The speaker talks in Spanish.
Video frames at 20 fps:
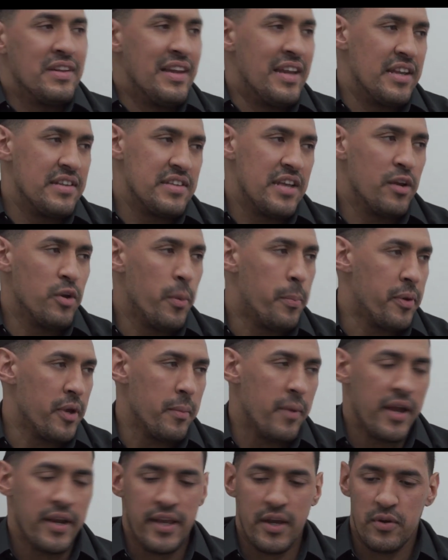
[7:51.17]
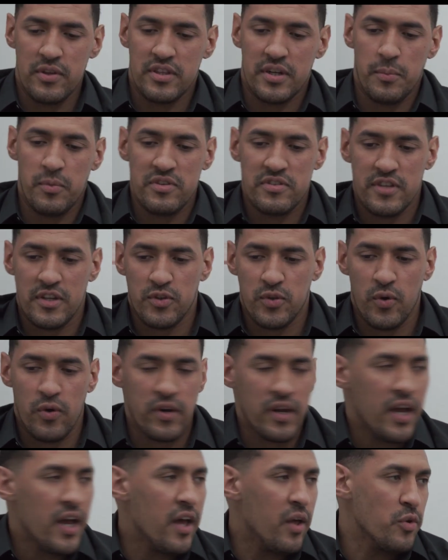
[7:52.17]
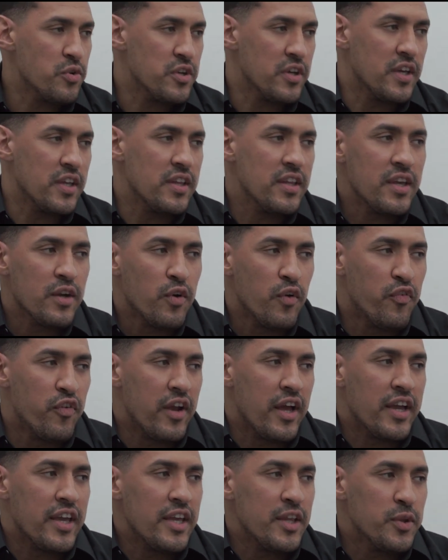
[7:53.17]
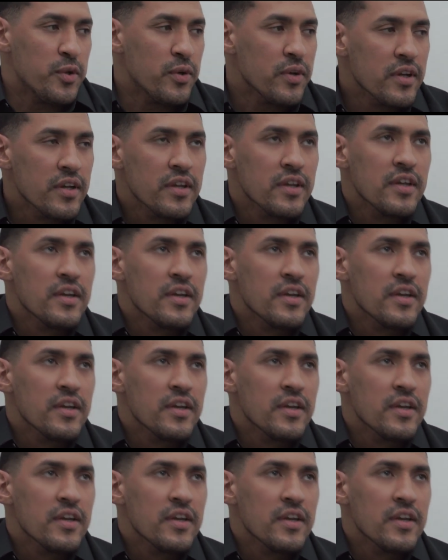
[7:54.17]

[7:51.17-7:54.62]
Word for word: Le decían los primarios, entramos en sexto grado, chiquitico flaquitos,